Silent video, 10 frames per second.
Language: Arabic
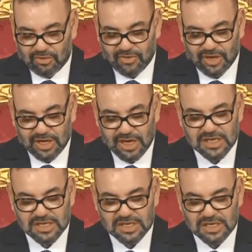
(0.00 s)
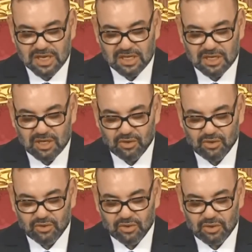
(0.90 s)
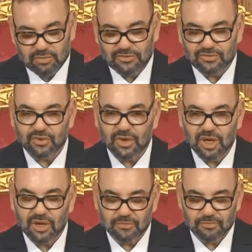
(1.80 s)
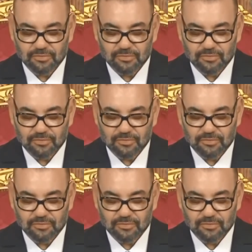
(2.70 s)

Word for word: فقناعتي أن الحدود المفتوحة